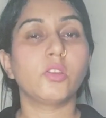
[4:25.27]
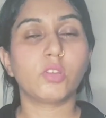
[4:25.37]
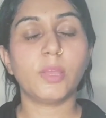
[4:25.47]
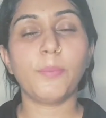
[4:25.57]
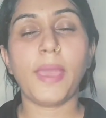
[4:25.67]

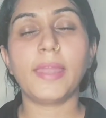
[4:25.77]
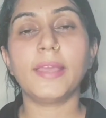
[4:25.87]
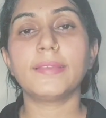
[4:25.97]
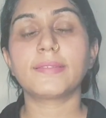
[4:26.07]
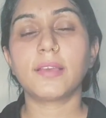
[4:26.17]
क्योंकि
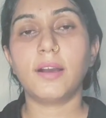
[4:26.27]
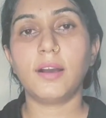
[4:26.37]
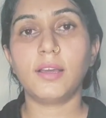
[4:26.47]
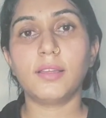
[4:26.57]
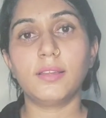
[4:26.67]
मैंने इसका
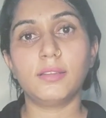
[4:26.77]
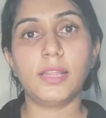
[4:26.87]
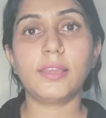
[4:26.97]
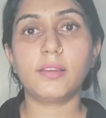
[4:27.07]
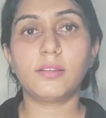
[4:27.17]

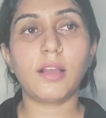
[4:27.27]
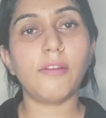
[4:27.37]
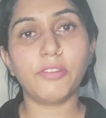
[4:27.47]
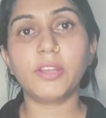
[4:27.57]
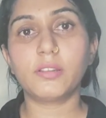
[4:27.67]
लाइक
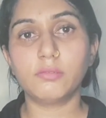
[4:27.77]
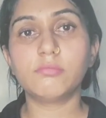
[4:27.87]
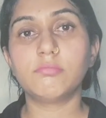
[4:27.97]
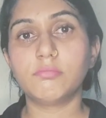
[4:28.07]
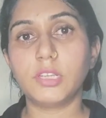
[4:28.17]
काफ़ी
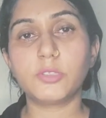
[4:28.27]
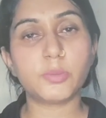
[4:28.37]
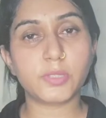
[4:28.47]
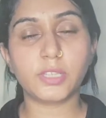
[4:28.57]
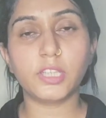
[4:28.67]
मतलब
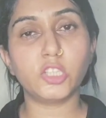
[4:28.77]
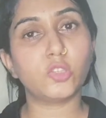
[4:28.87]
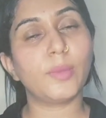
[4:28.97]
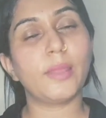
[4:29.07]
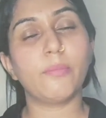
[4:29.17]
जब सर्दियाँ थी
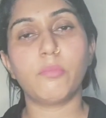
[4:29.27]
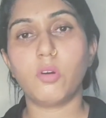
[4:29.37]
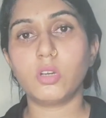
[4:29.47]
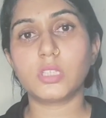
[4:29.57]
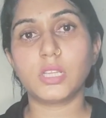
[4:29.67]
तो मैंने
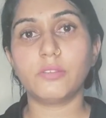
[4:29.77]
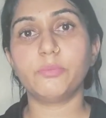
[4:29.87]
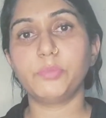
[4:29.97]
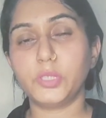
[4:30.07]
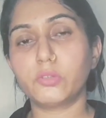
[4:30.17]
बहुत ज़्यादा
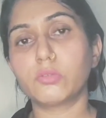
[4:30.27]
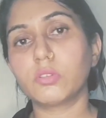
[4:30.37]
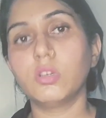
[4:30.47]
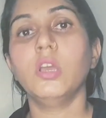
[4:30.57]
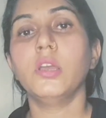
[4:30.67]
बीटरूट
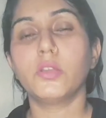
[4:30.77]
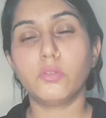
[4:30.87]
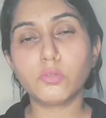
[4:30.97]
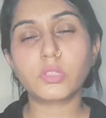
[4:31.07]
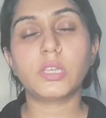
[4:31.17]

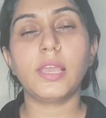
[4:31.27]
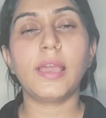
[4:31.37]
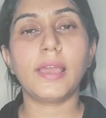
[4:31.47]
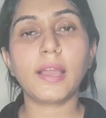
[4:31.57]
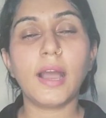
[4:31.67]
यूज़ किया
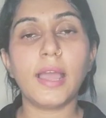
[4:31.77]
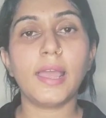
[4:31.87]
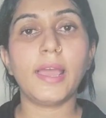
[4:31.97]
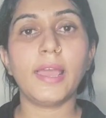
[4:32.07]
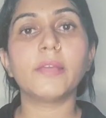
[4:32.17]
है
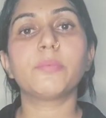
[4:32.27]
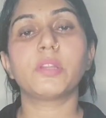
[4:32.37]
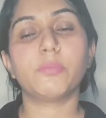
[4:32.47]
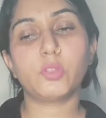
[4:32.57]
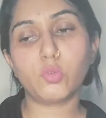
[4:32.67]
खाया है पर
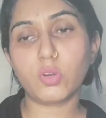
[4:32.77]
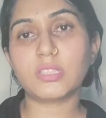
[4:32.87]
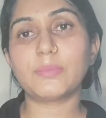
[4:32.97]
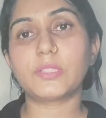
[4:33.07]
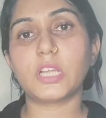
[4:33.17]
अभी थोड़ा
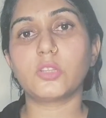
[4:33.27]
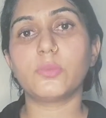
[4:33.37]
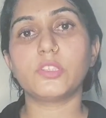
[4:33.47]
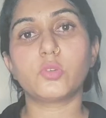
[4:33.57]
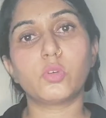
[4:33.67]
सा प्रसाद
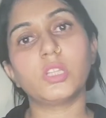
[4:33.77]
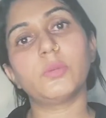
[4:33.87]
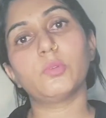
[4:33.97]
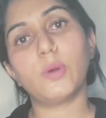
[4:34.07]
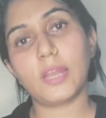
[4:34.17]
मैंने छोड़ दिया
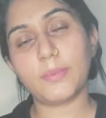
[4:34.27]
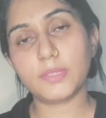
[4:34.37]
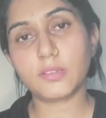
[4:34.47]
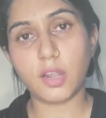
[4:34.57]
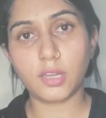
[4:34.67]
था दोबारा मैं
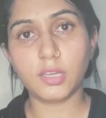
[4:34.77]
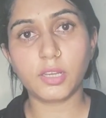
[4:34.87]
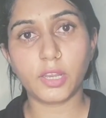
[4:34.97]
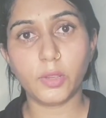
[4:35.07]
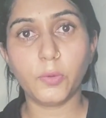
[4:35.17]
स्टार्ट कर
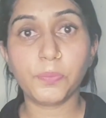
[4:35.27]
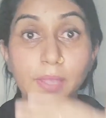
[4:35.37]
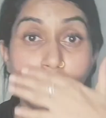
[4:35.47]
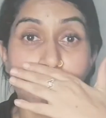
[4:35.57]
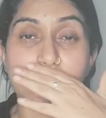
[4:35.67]
रही हूँ
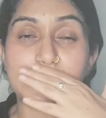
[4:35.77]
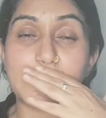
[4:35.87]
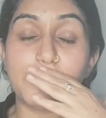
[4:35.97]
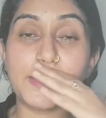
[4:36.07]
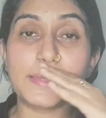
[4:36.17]

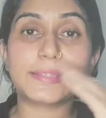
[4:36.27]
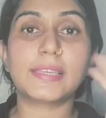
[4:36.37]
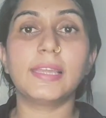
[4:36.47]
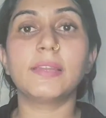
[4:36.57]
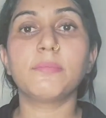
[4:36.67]
इससे मेरी
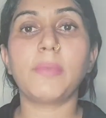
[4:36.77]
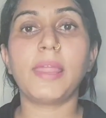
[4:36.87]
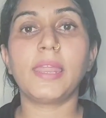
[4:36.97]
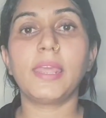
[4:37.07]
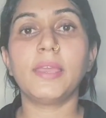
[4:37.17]
स्किन
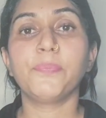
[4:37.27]
मैंने